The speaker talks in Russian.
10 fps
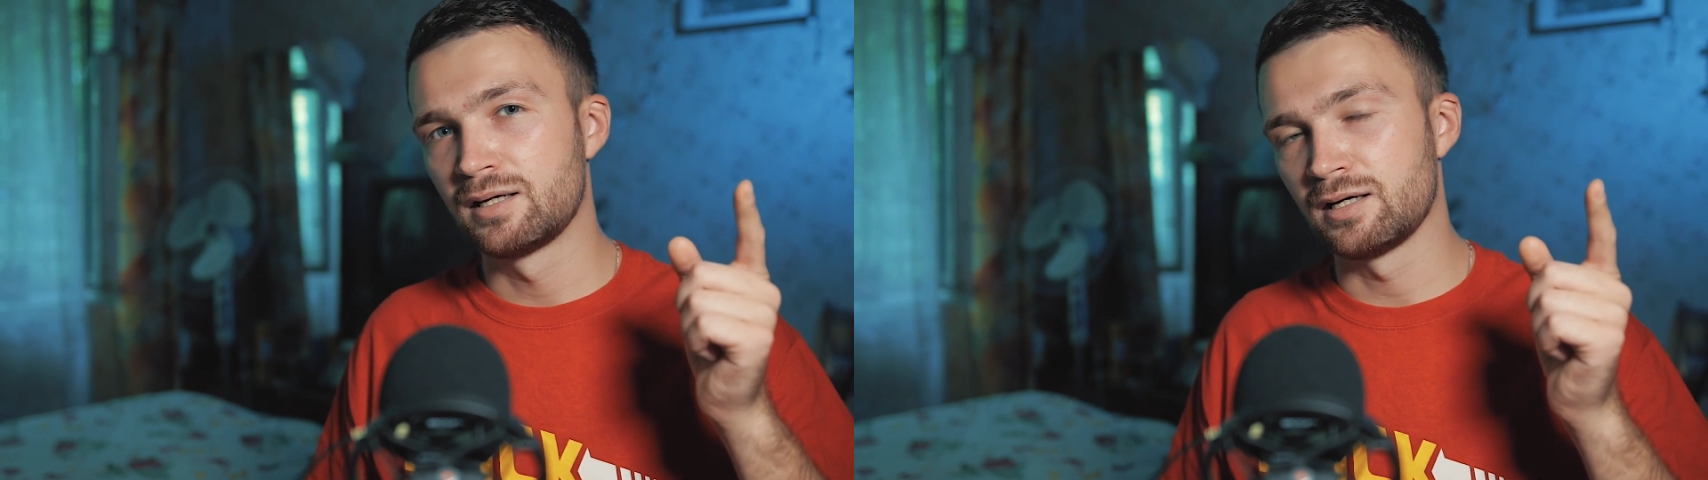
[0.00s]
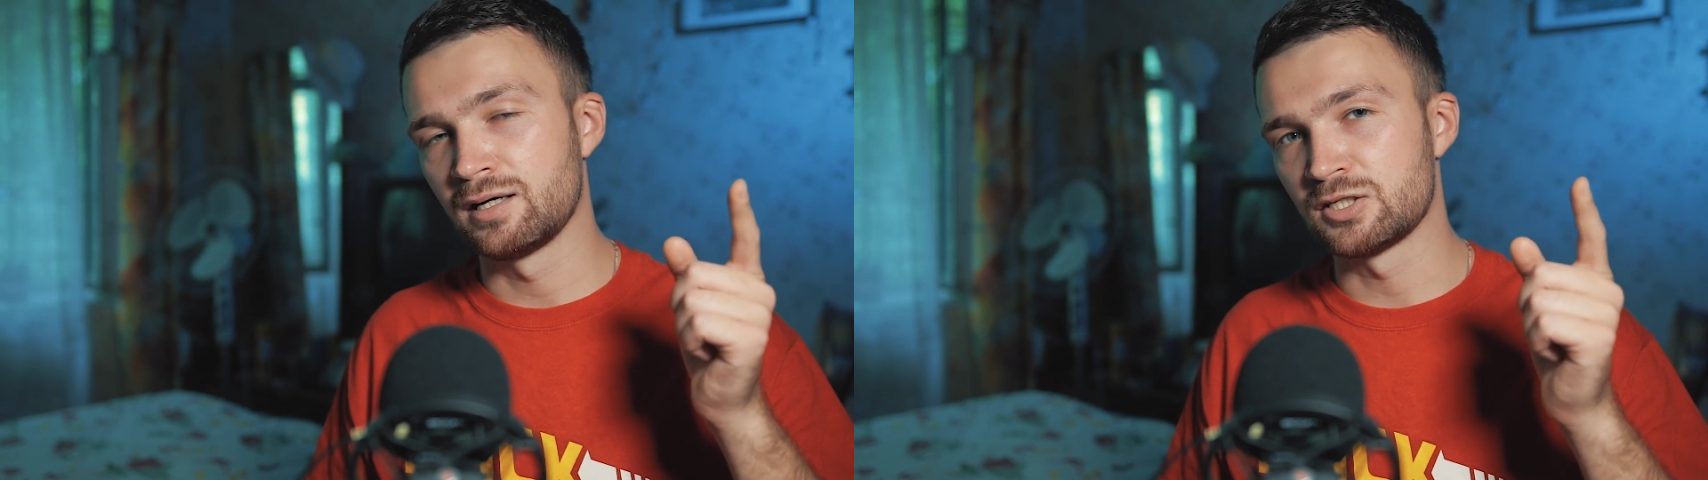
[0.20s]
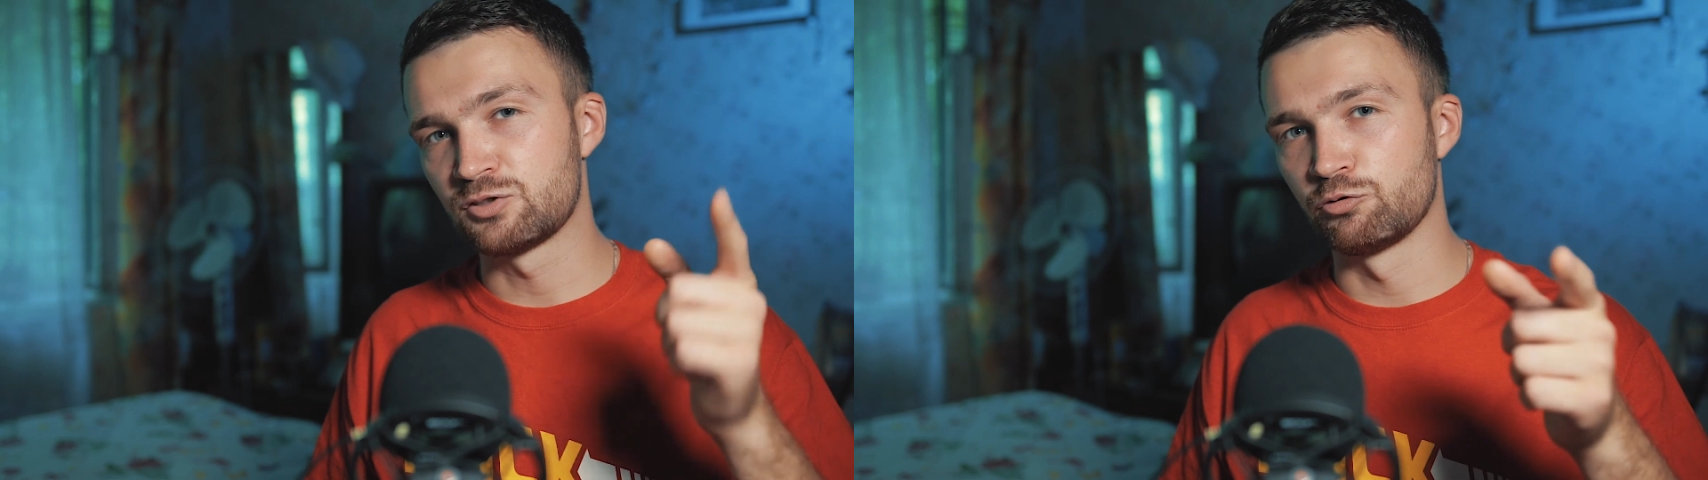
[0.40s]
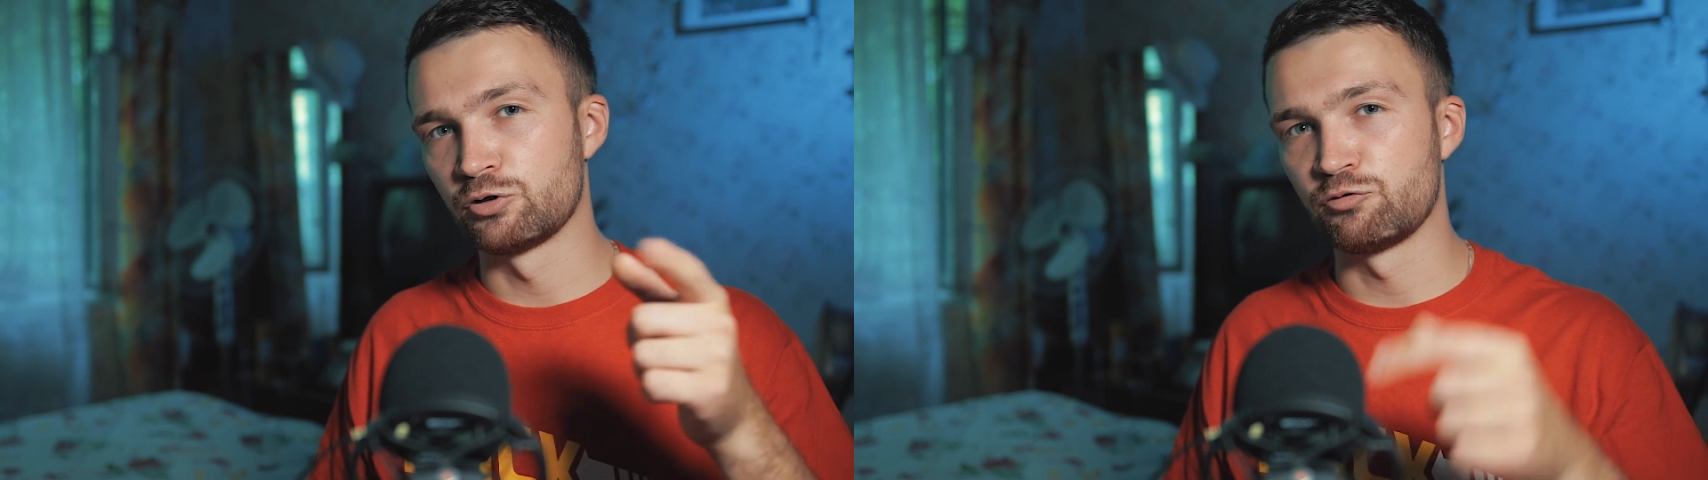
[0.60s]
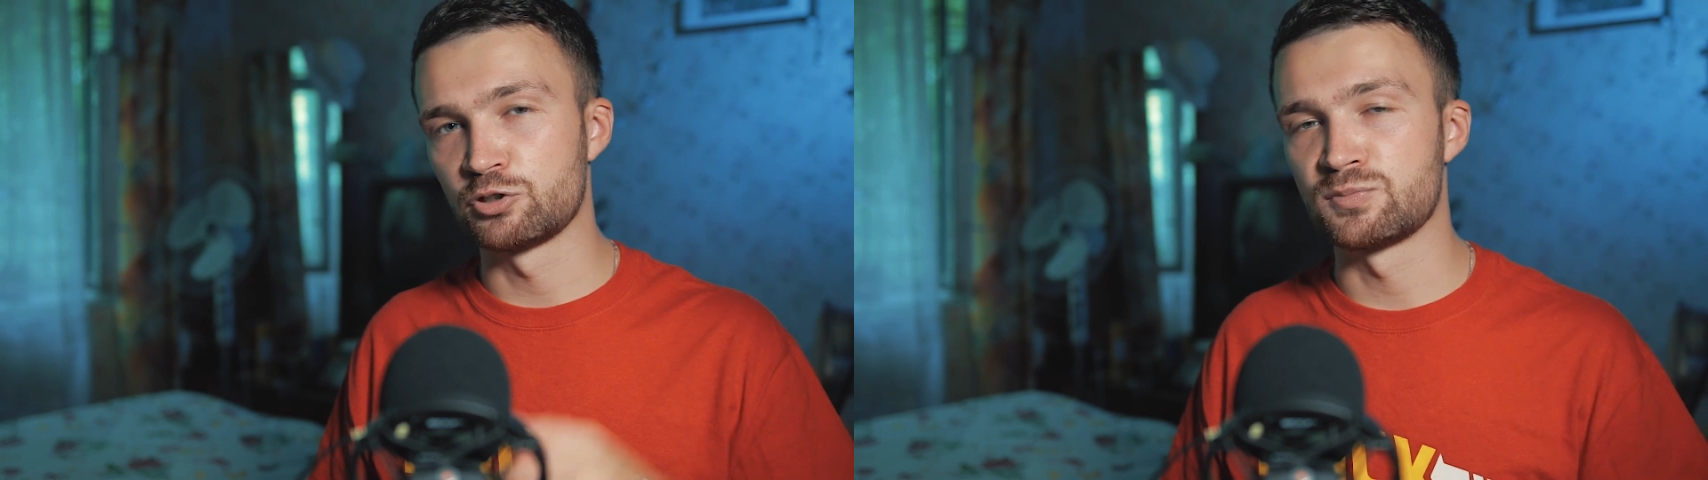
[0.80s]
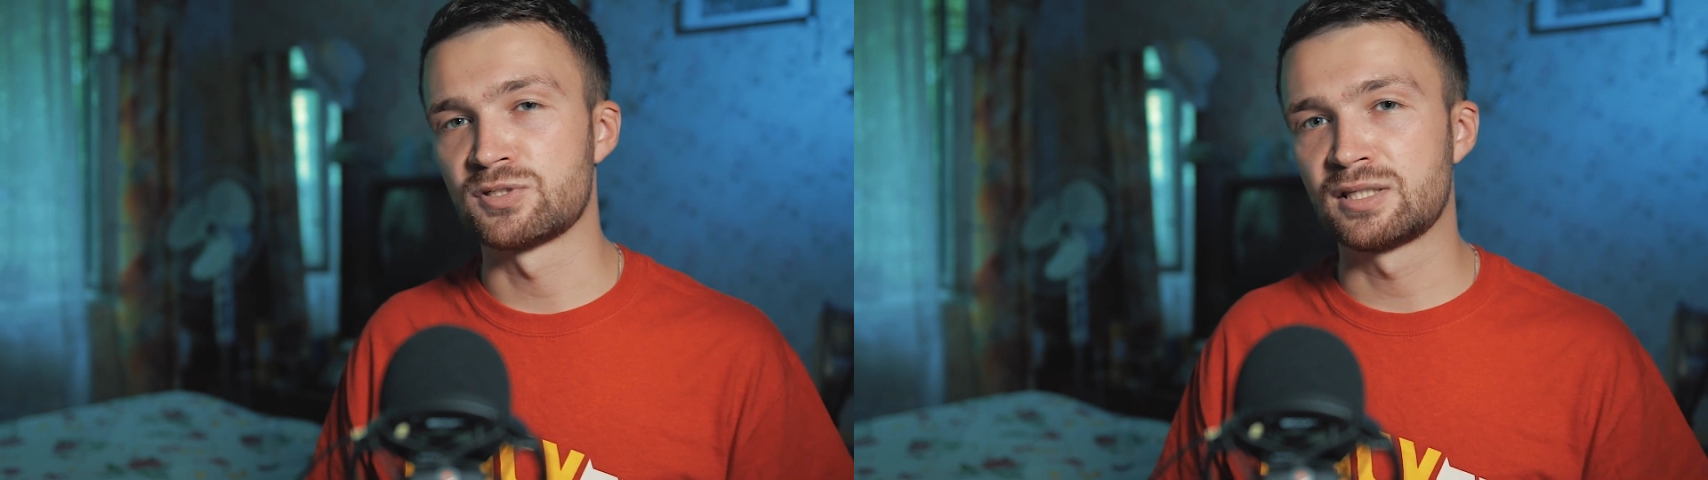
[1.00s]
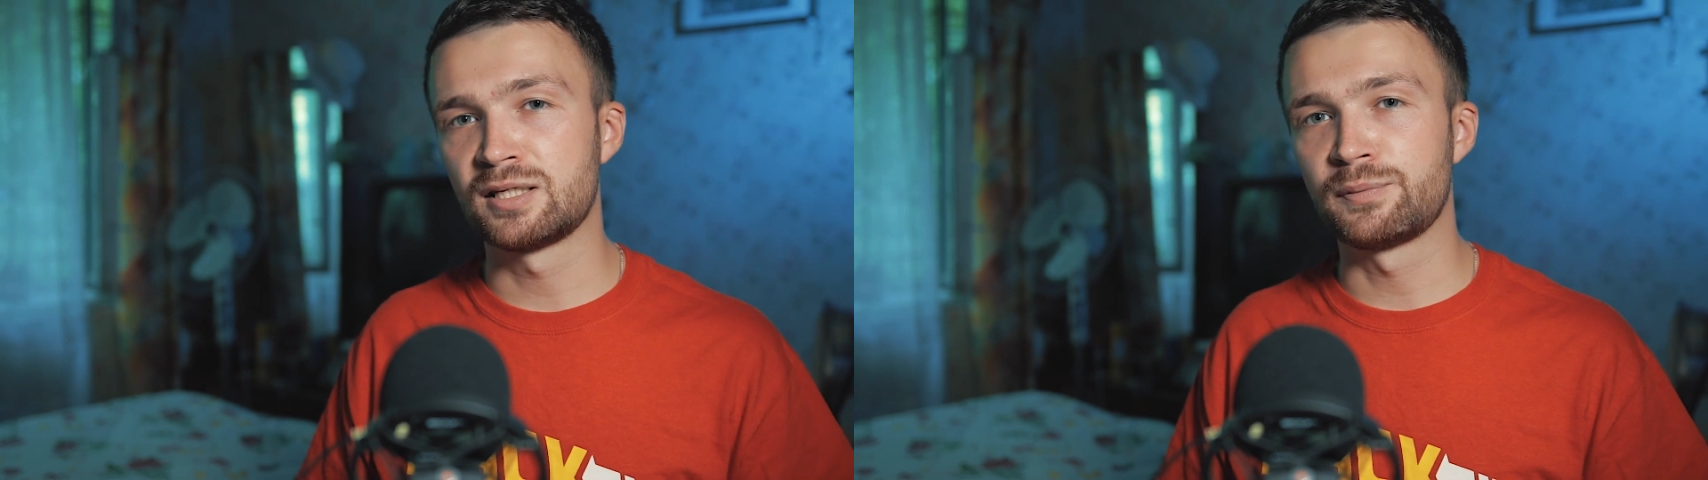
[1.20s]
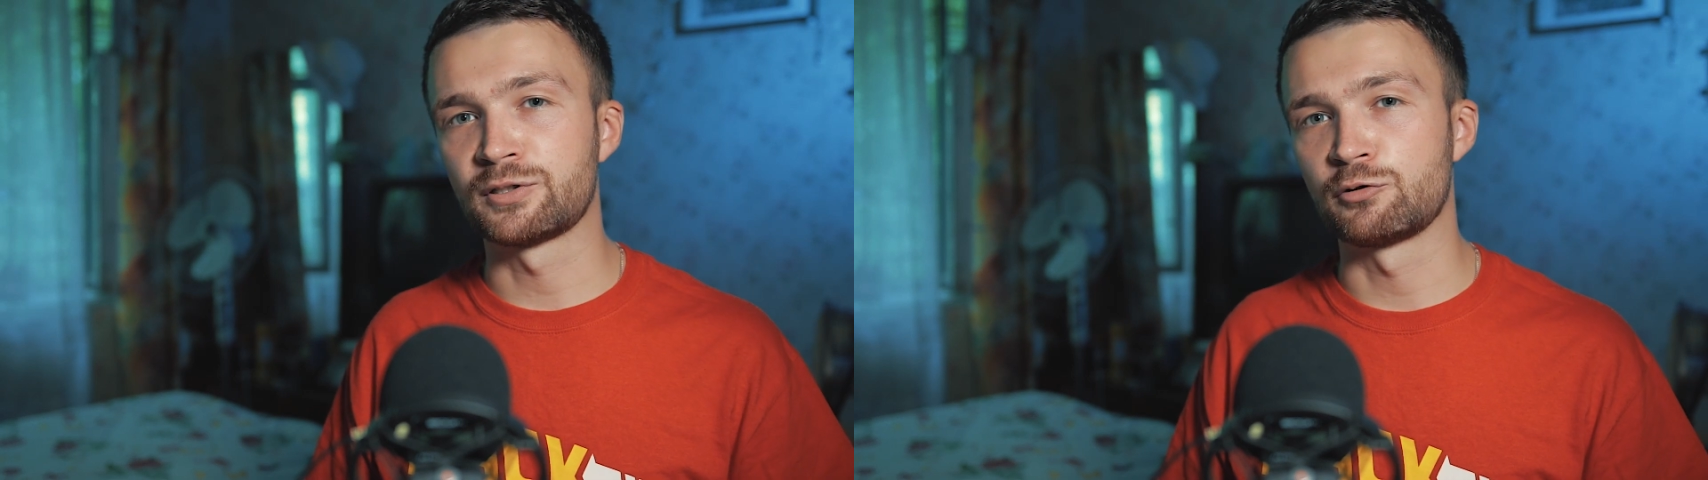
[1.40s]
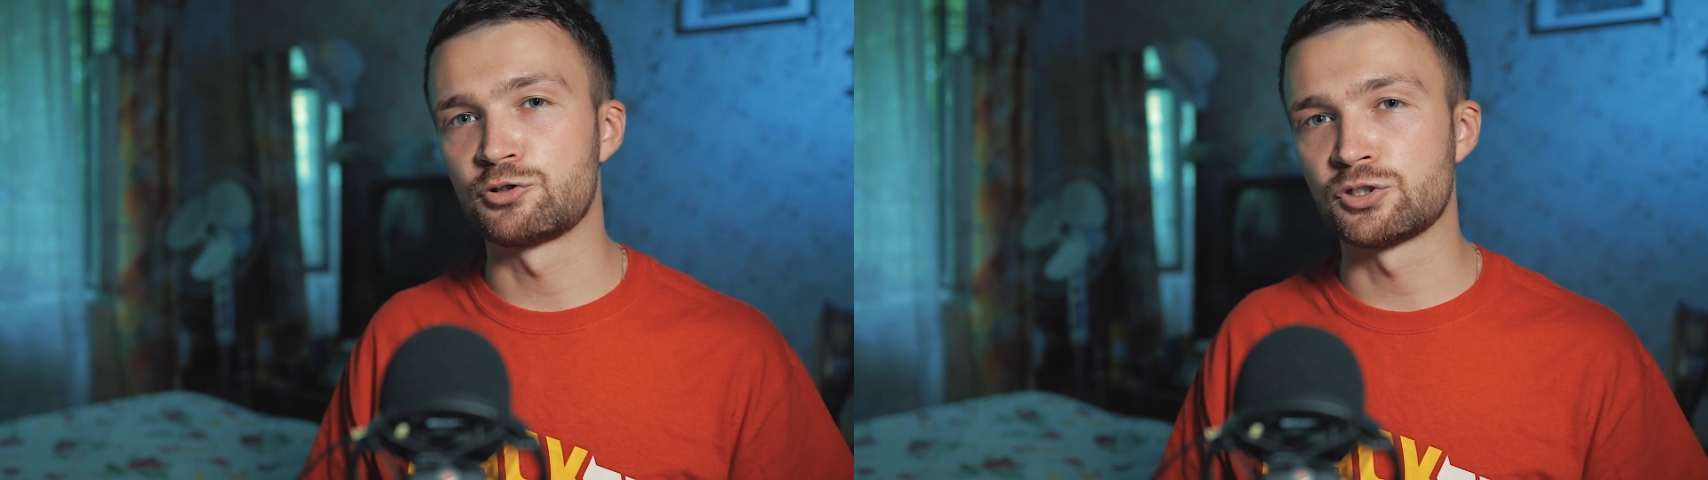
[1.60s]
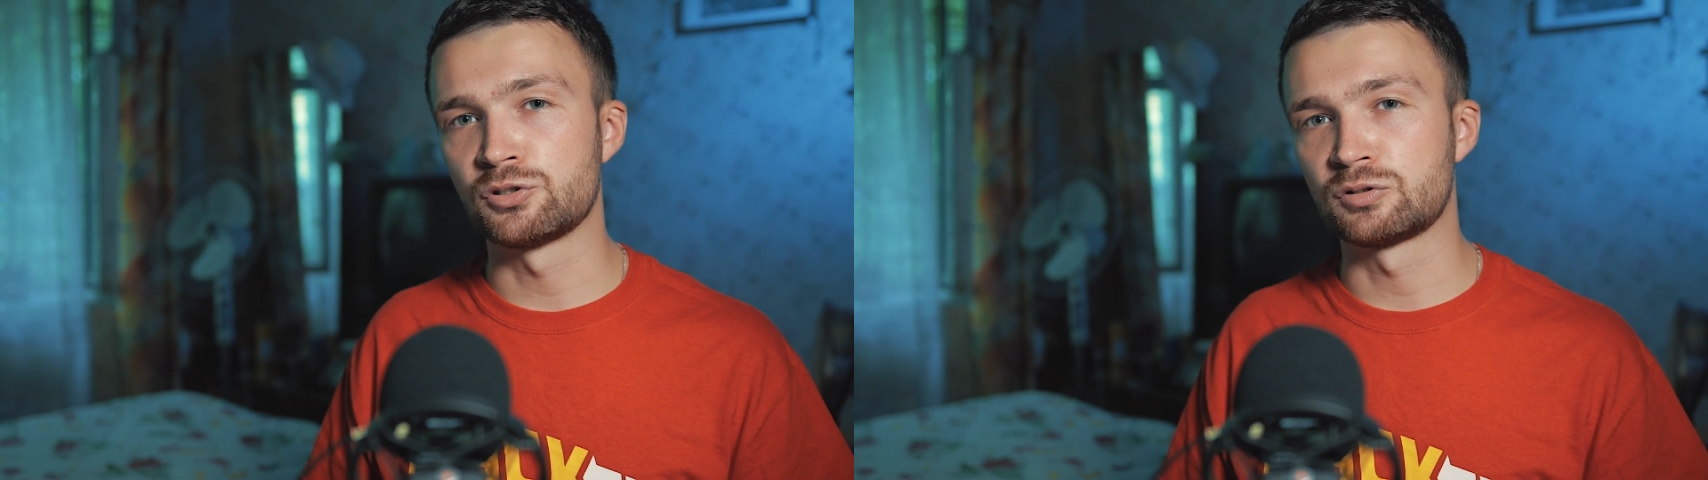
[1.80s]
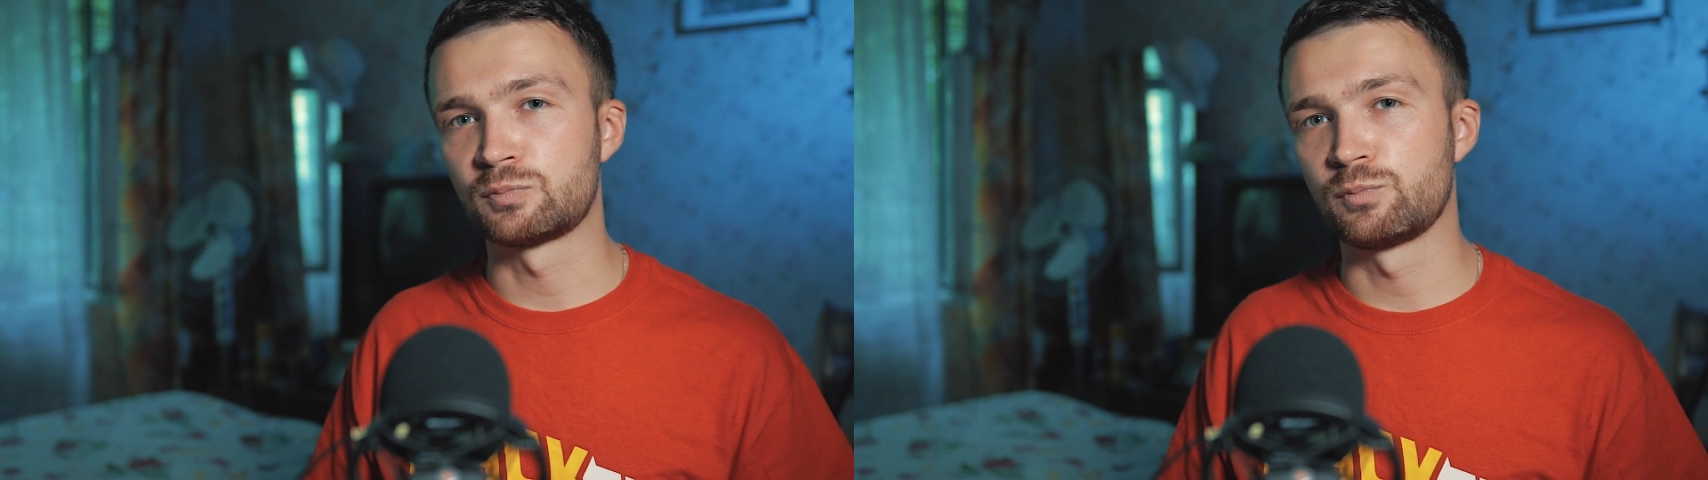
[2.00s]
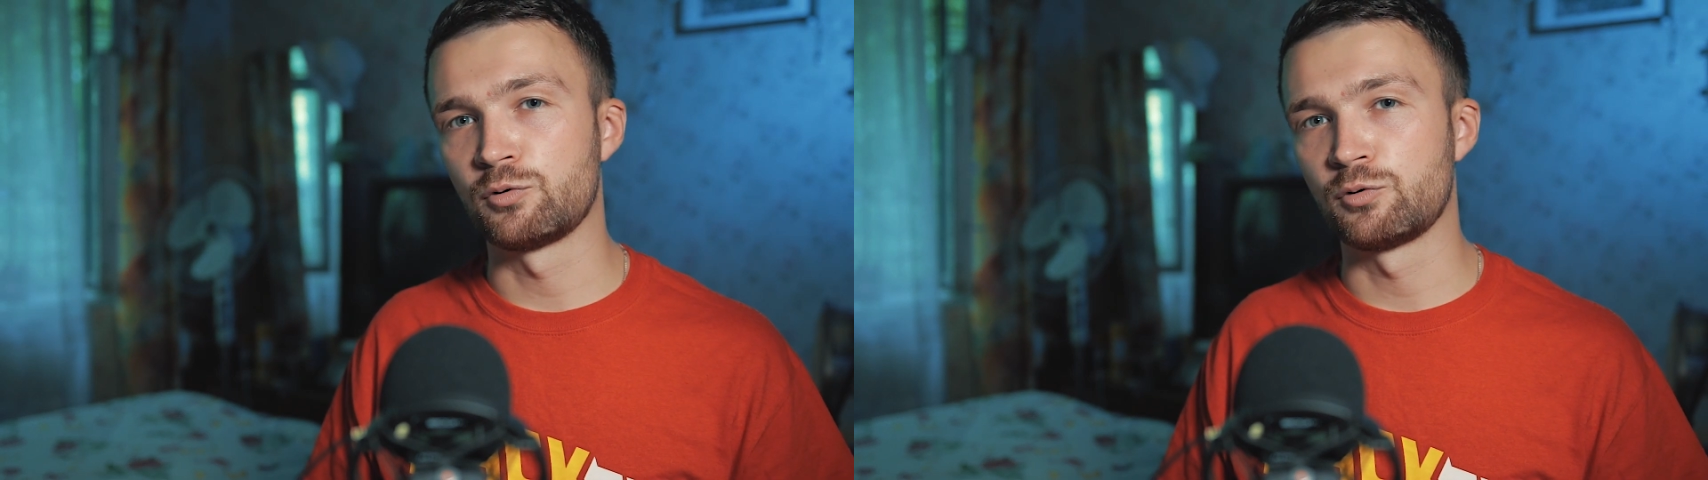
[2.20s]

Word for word: э, свой 80D подключил